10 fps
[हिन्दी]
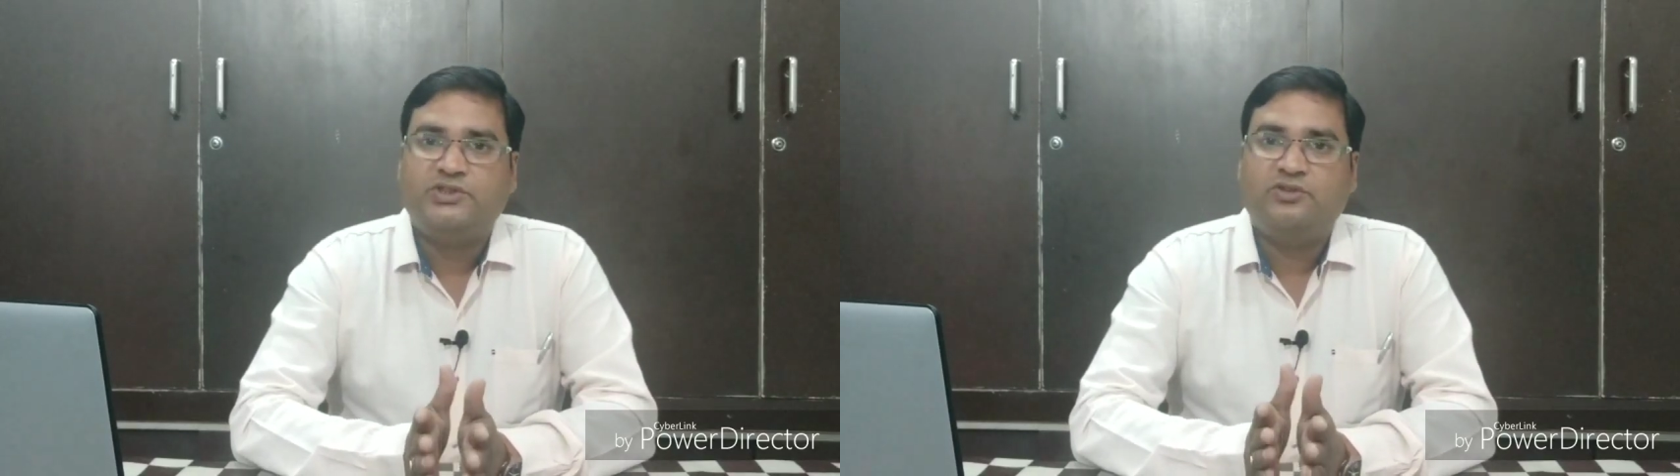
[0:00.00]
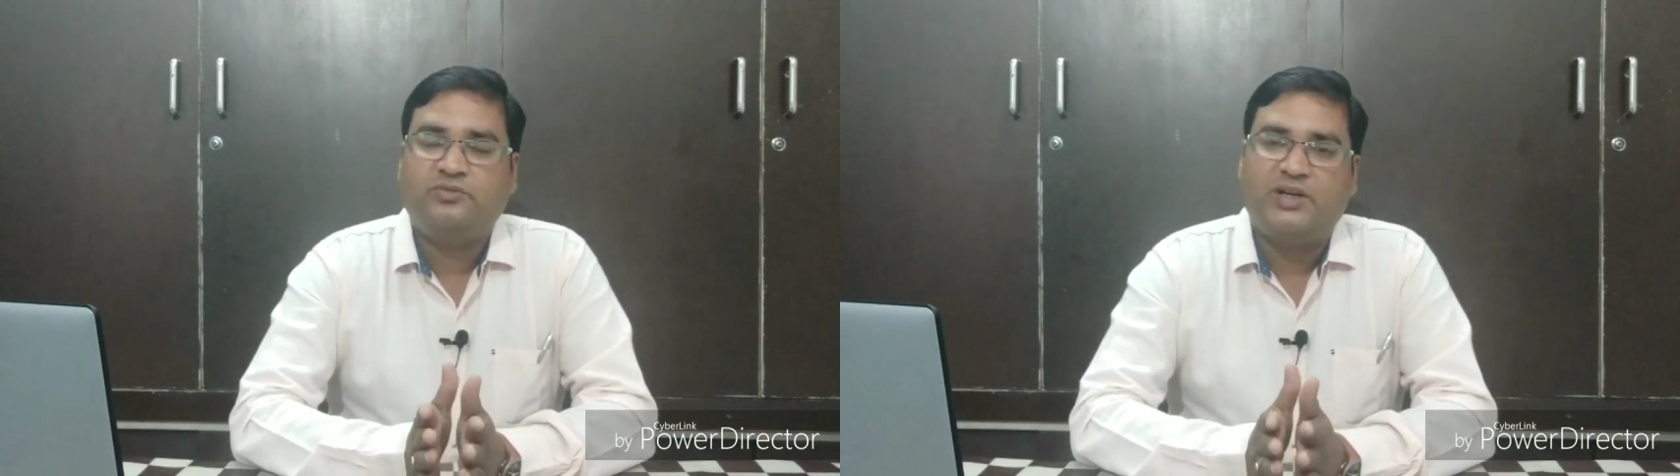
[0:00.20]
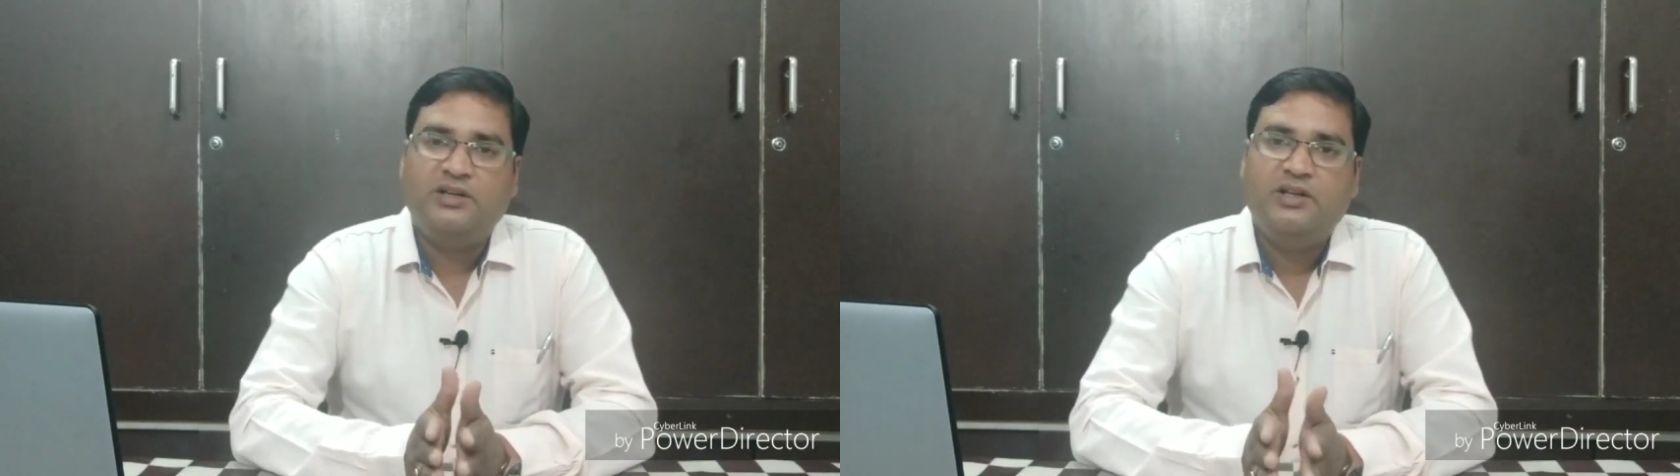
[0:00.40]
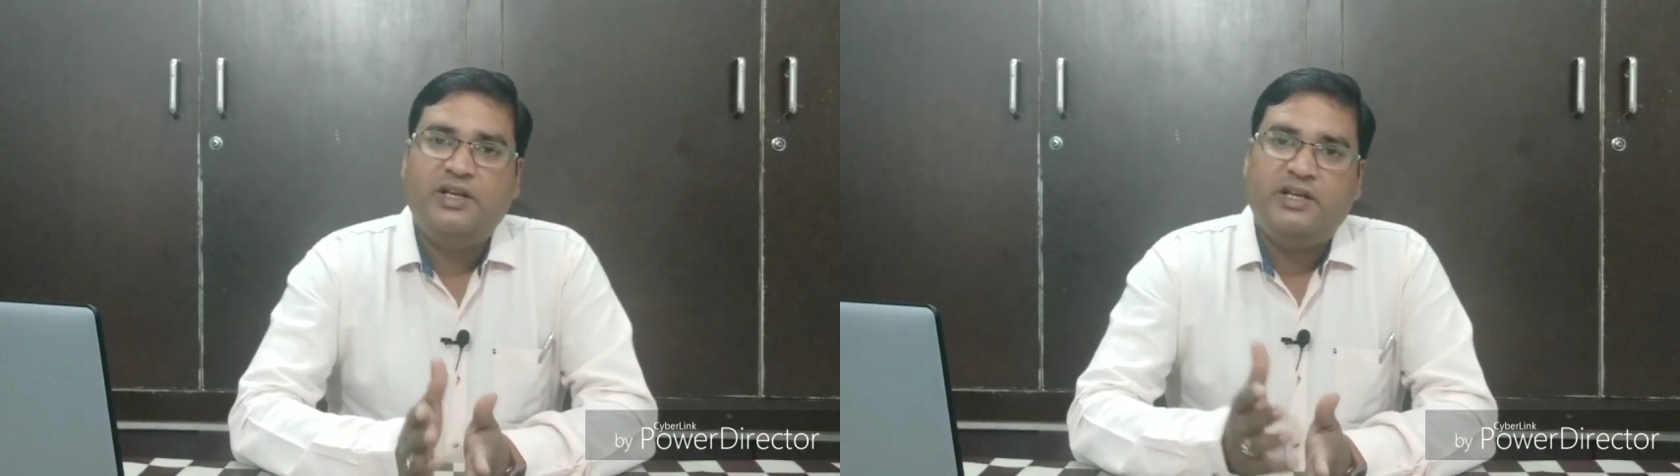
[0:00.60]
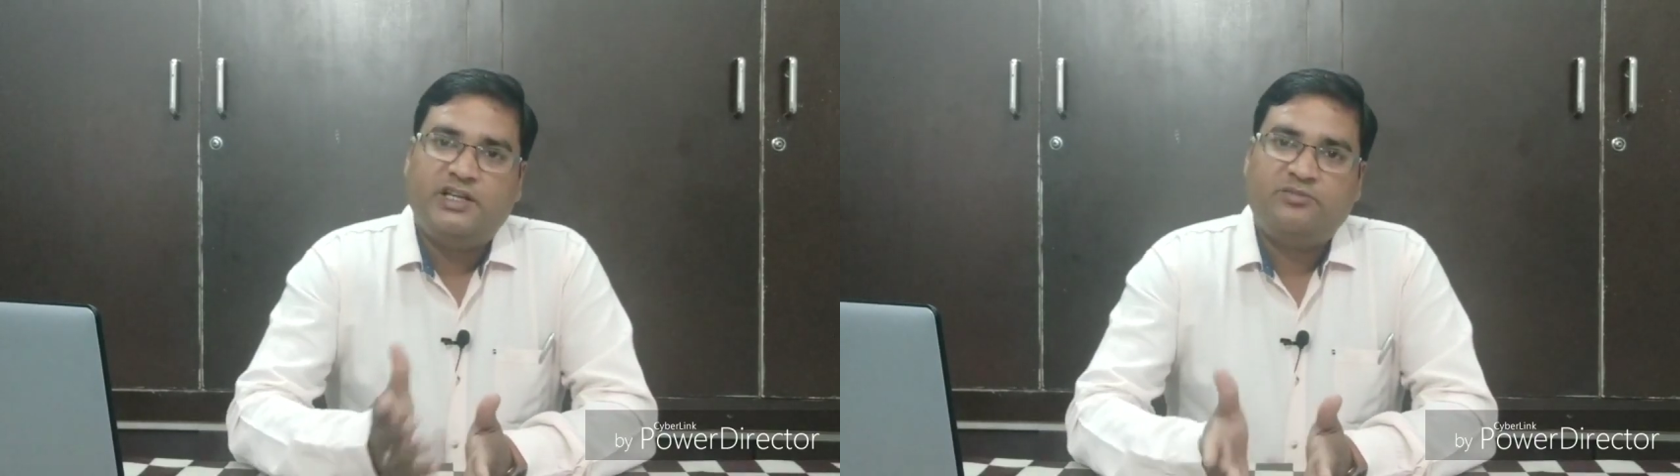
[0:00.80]
जीरो वन
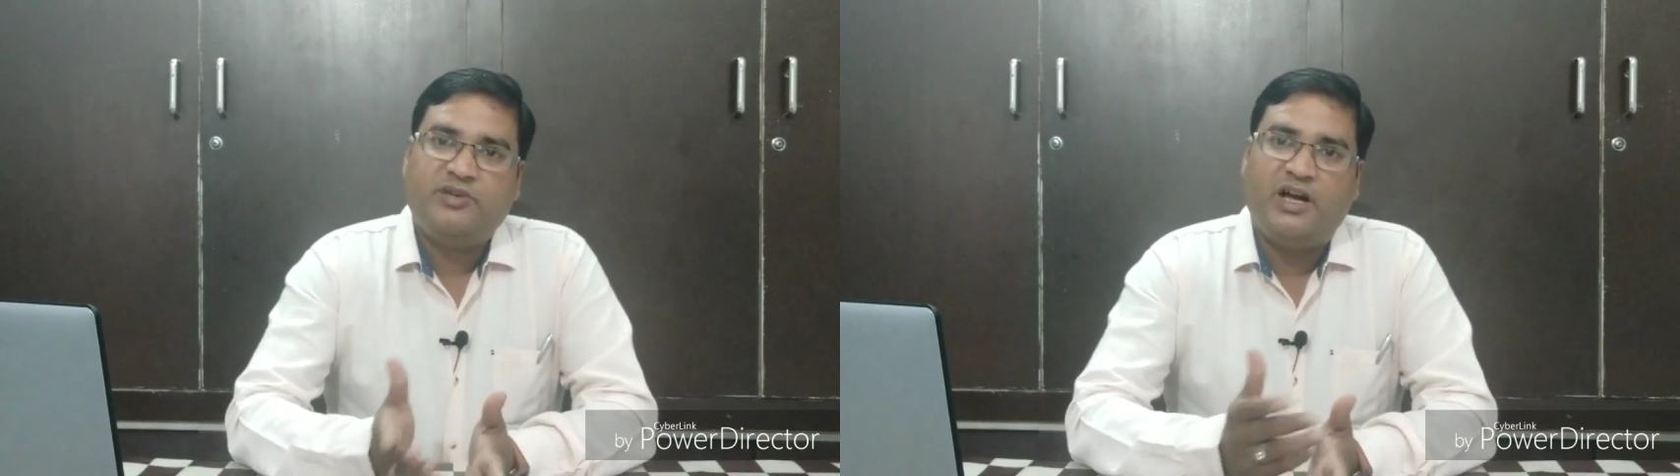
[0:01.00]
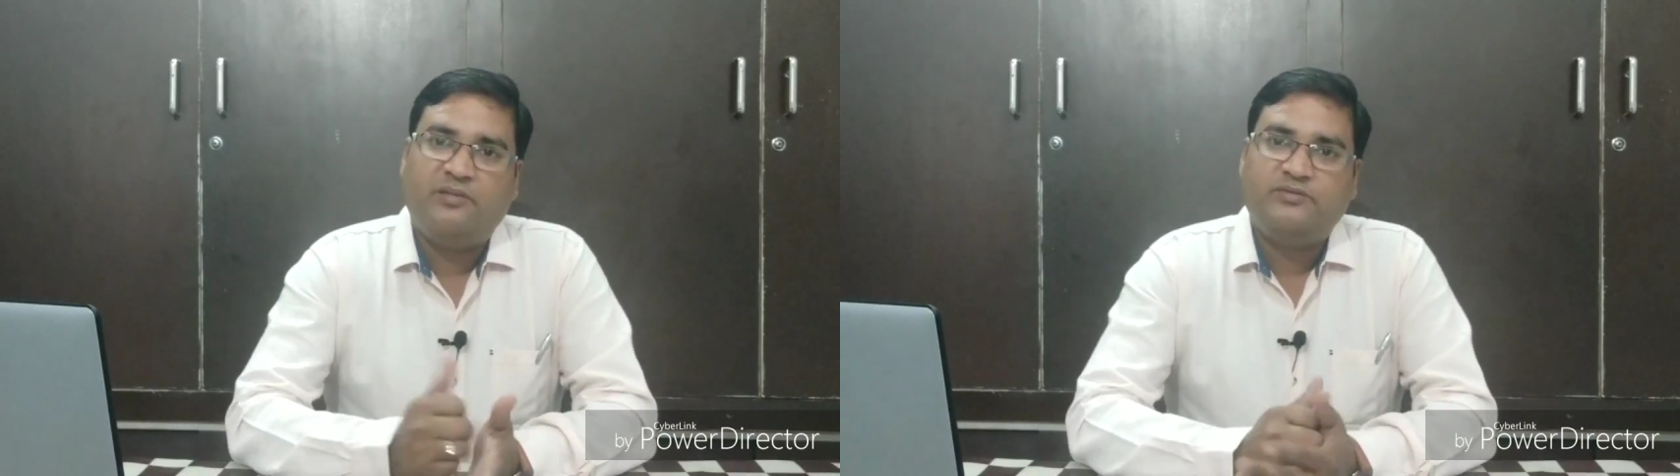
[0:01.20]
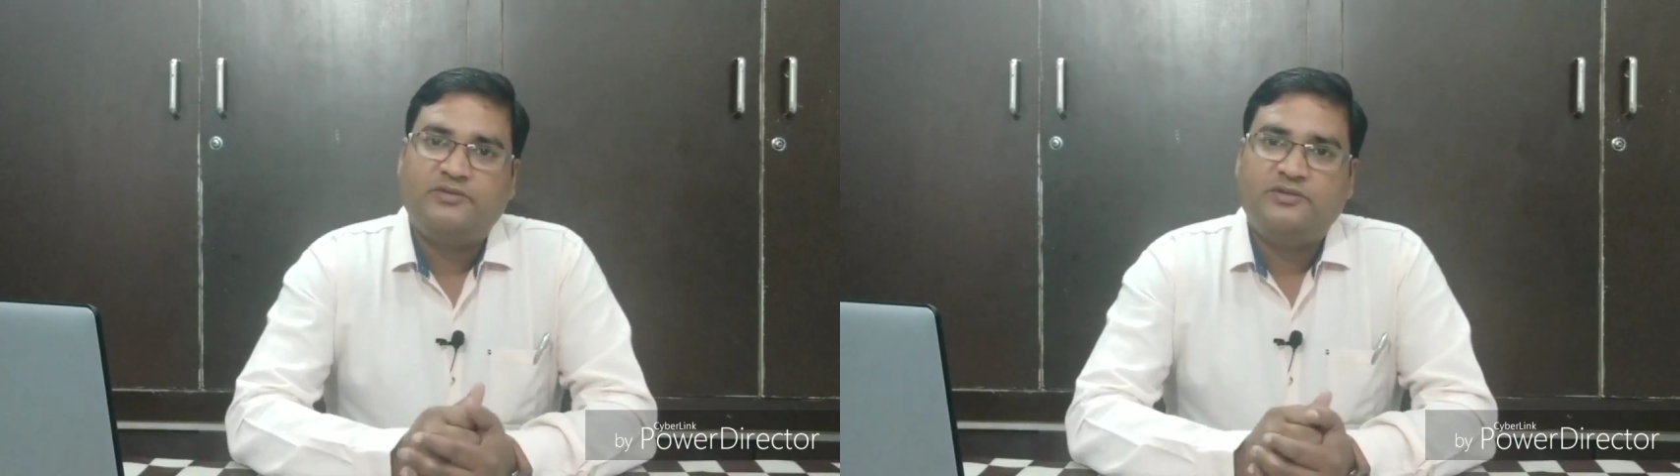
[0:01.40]
इस पर आप